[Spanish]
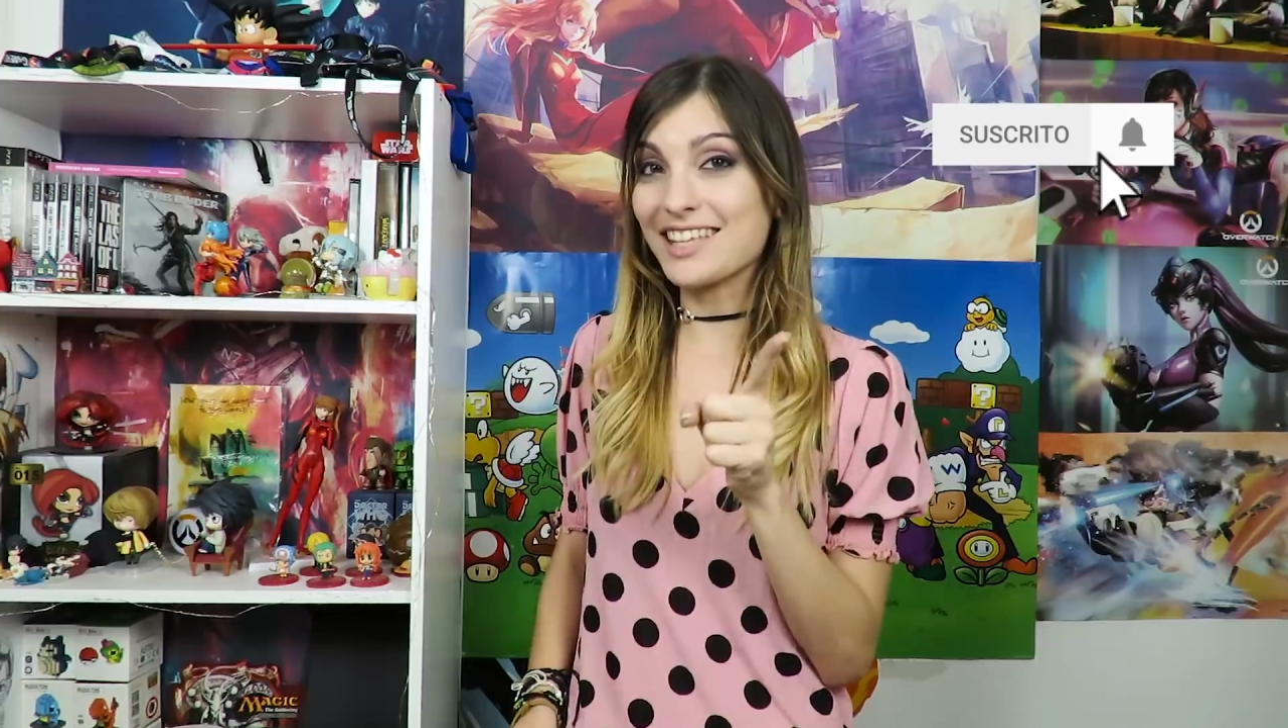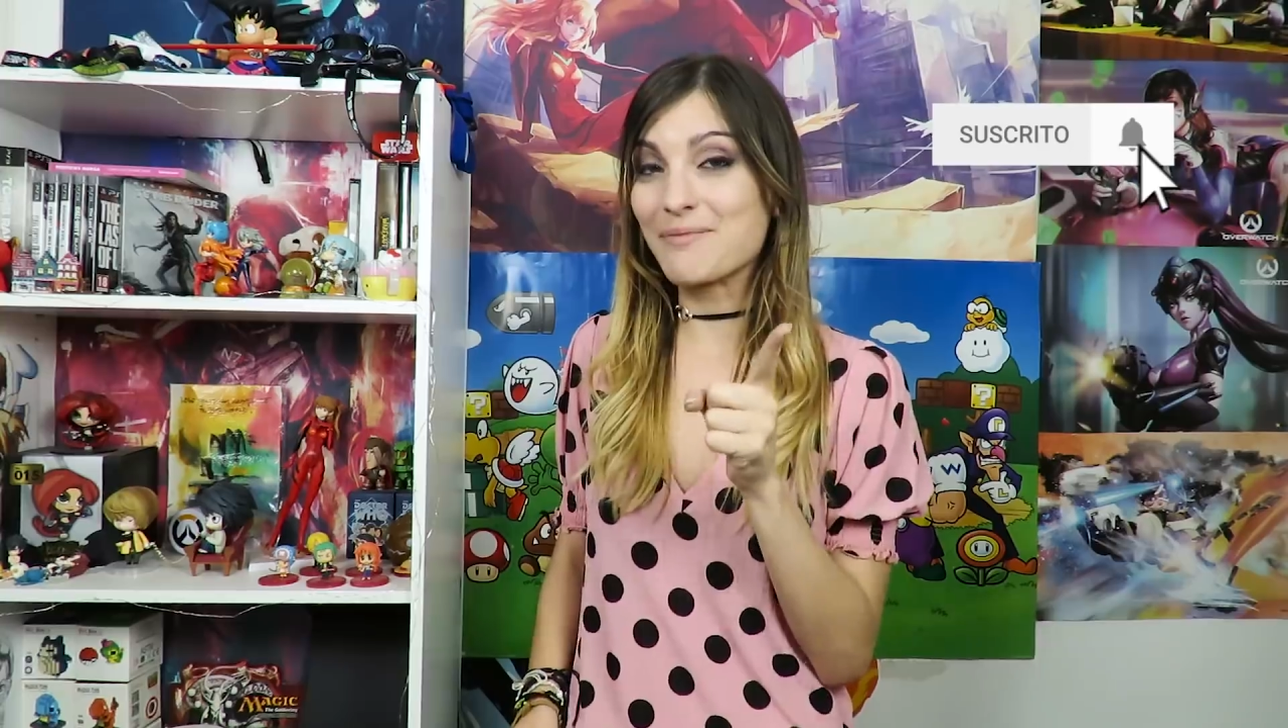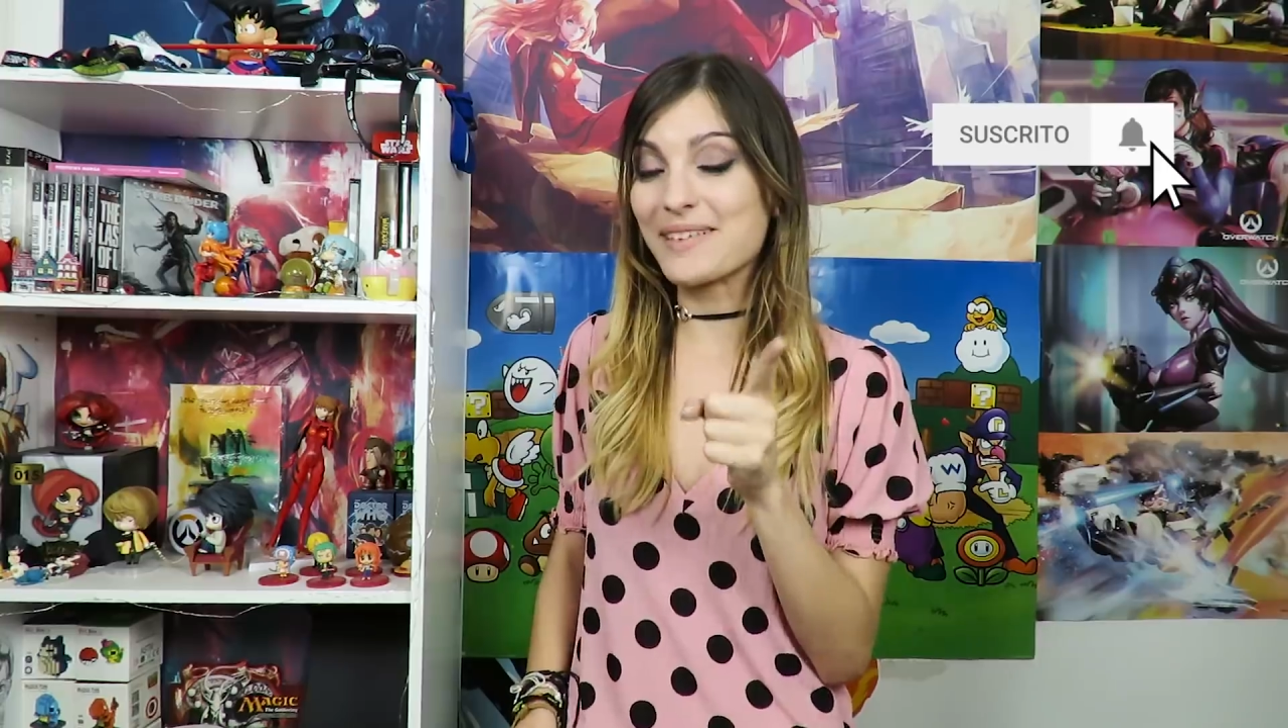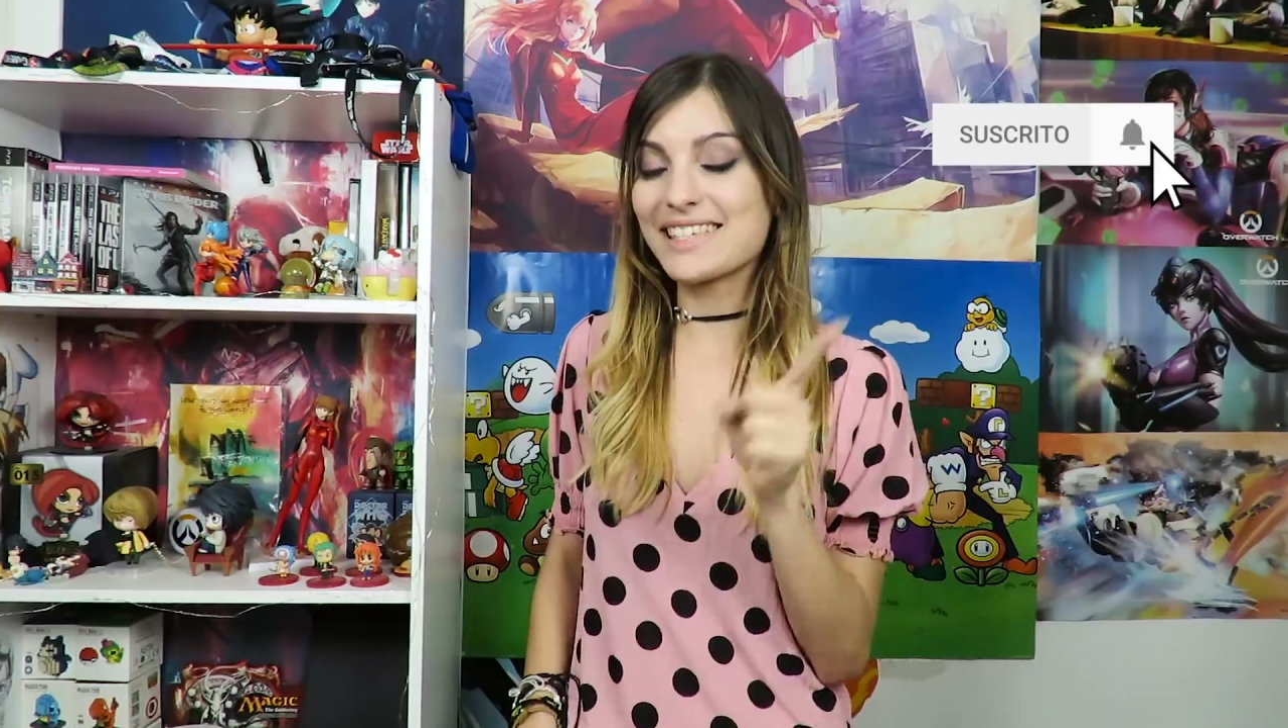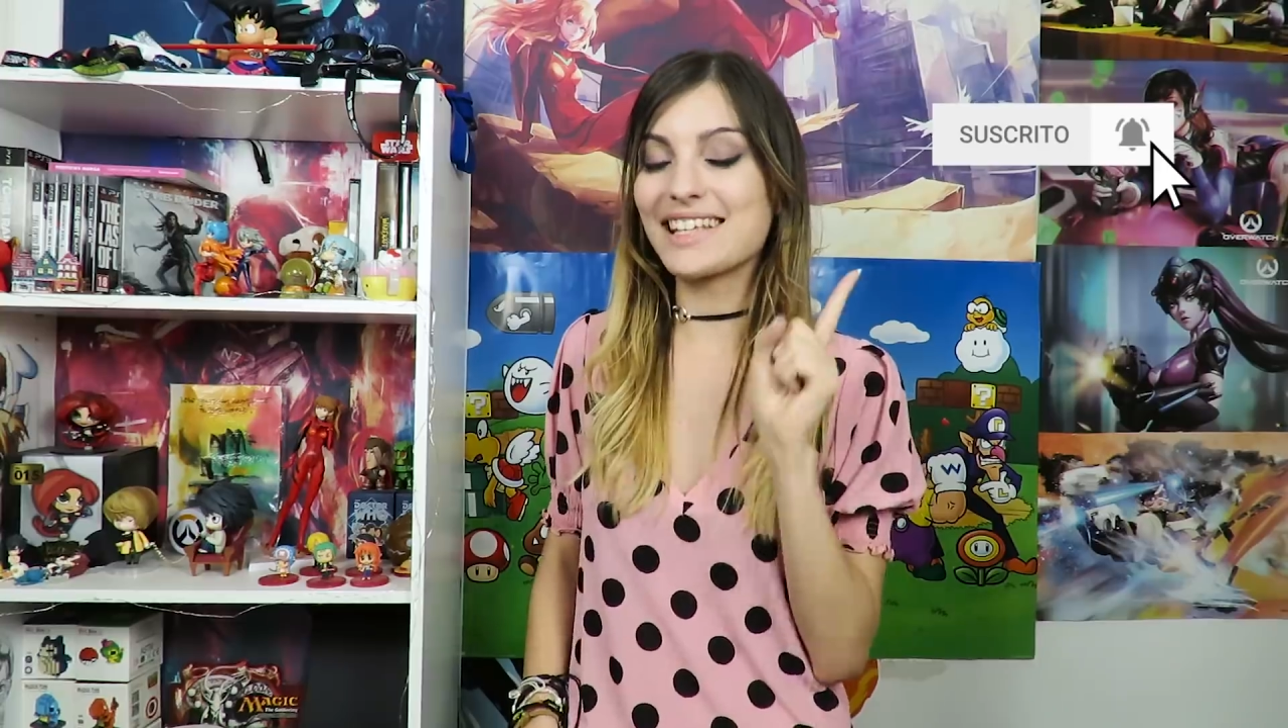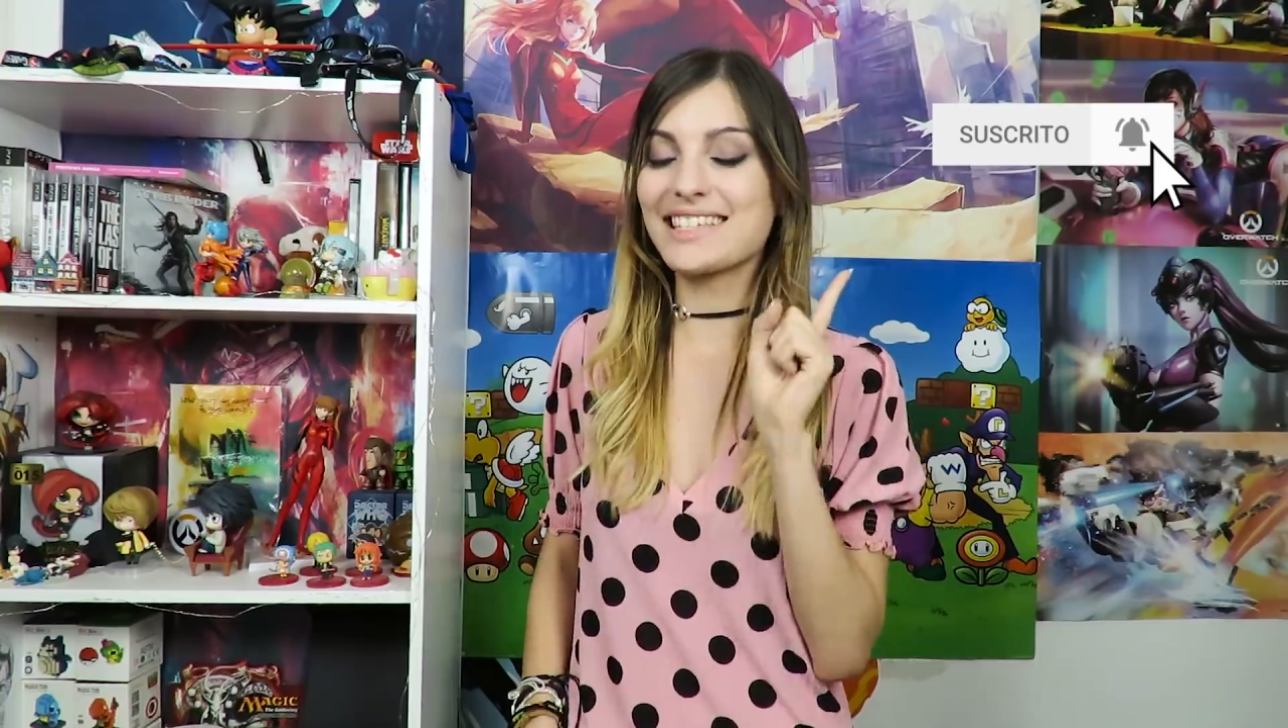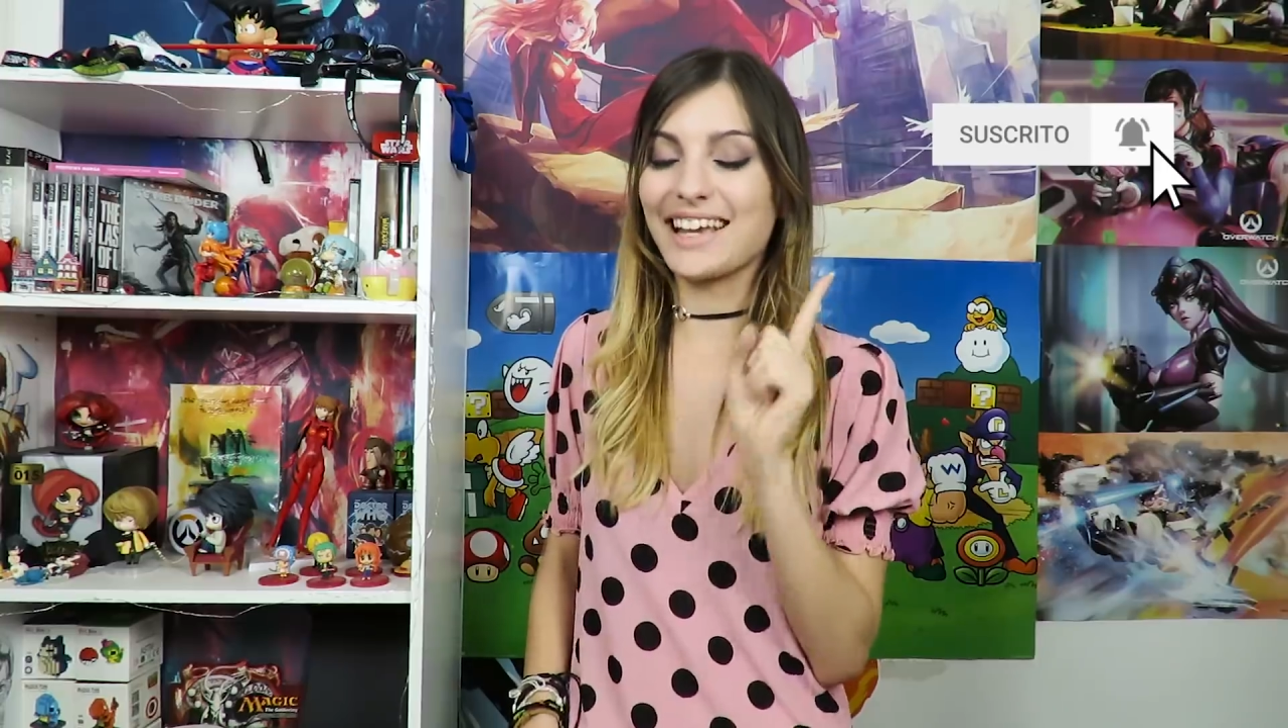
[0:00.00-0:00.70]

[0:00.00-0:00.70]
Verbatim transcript: esté el pixel,